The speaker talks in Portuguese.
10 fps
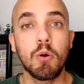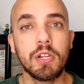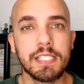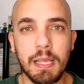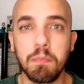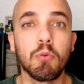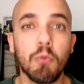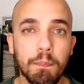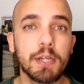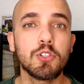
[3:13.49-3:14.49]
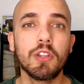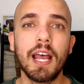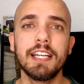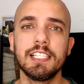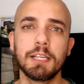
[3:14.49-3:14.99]
Por exemplo,
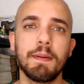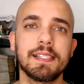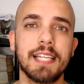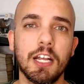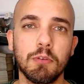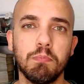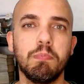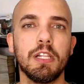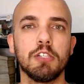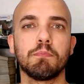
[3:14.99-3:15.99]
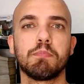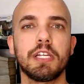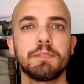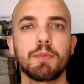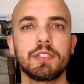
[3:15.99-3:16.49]
personagens que passaram por, por
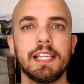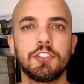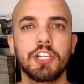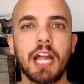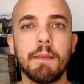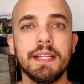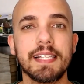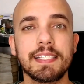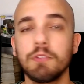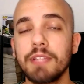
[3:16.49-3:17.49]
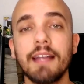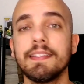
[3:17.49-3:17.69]
esse processo de carminização, tá,